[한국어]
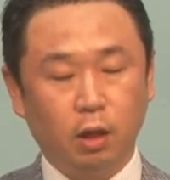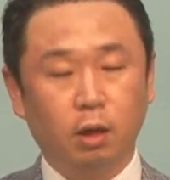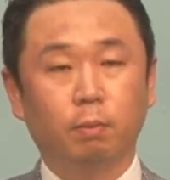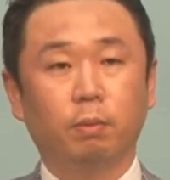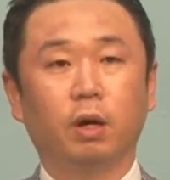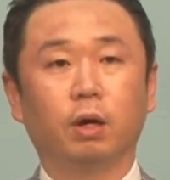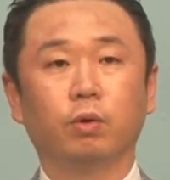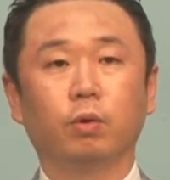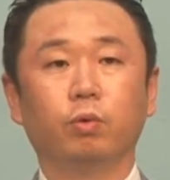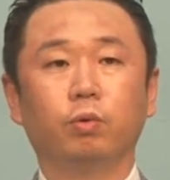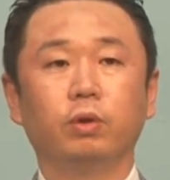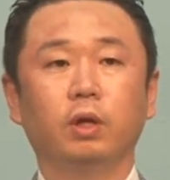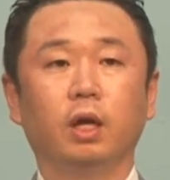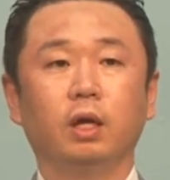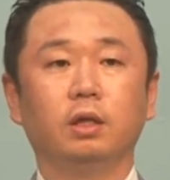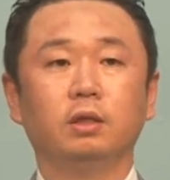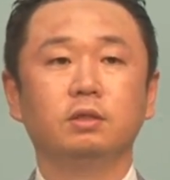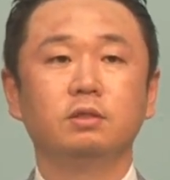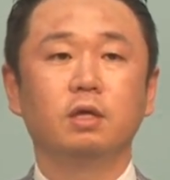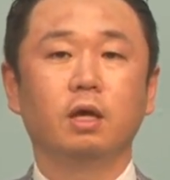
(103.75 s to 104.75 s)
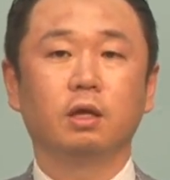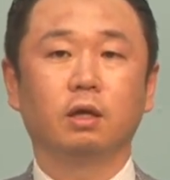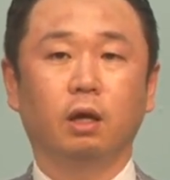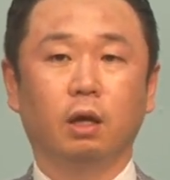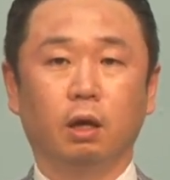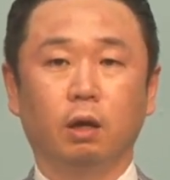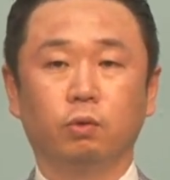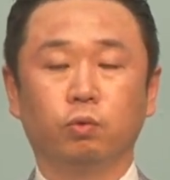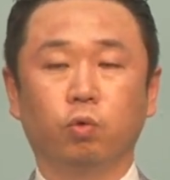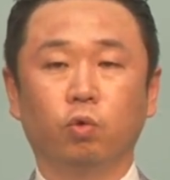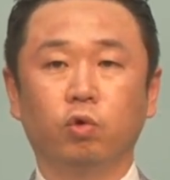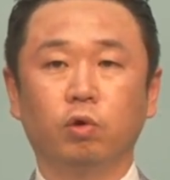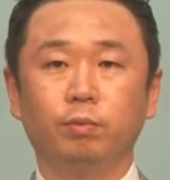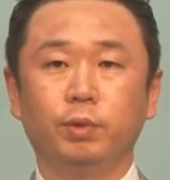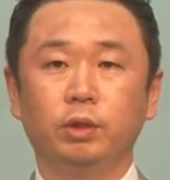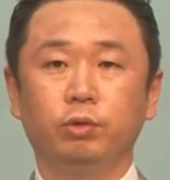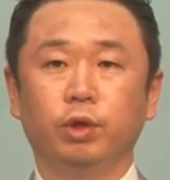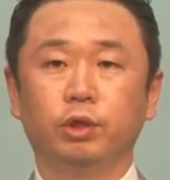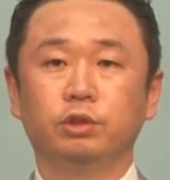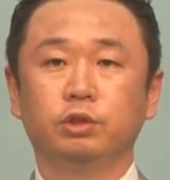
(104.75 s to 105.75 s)
바로 우리의 인생에
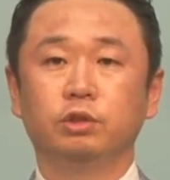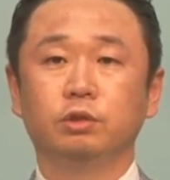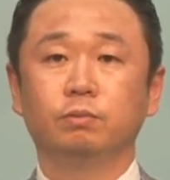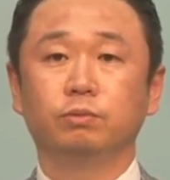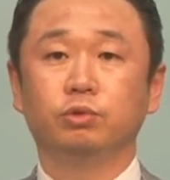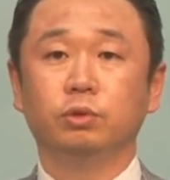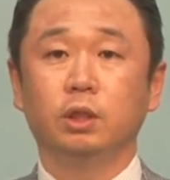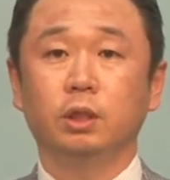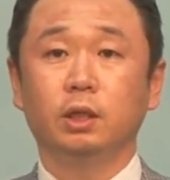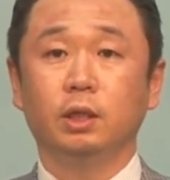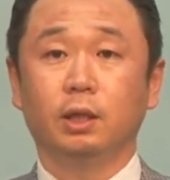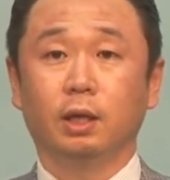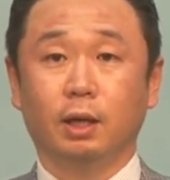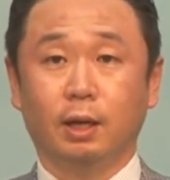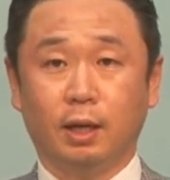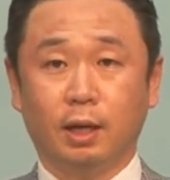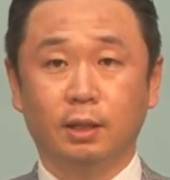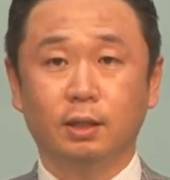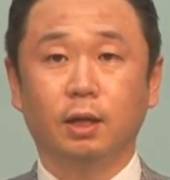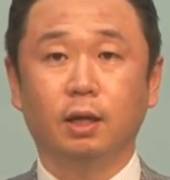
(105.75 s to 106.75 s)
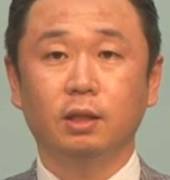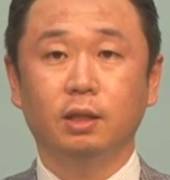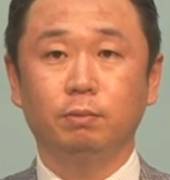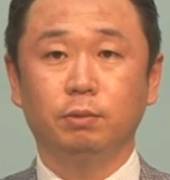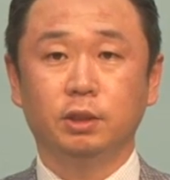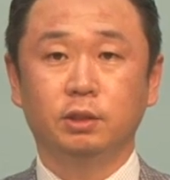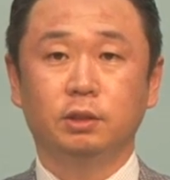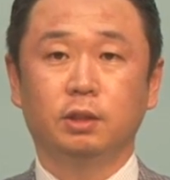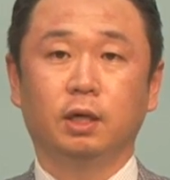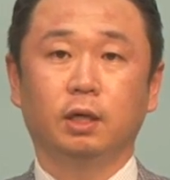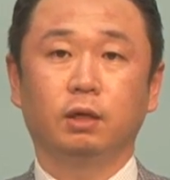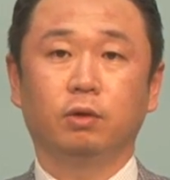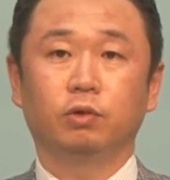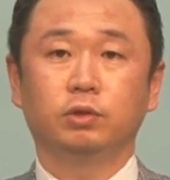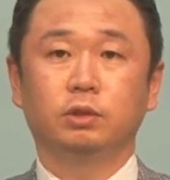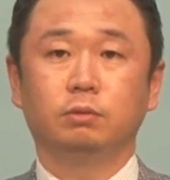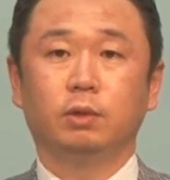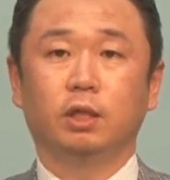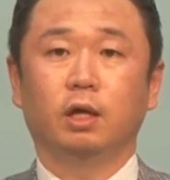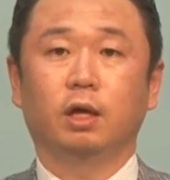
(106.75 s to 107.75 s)
도움이 되시는 분이 하나님이시라는
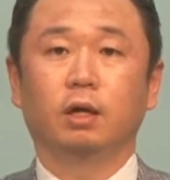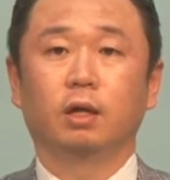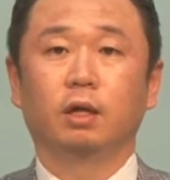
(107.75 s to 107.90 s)
것입니다.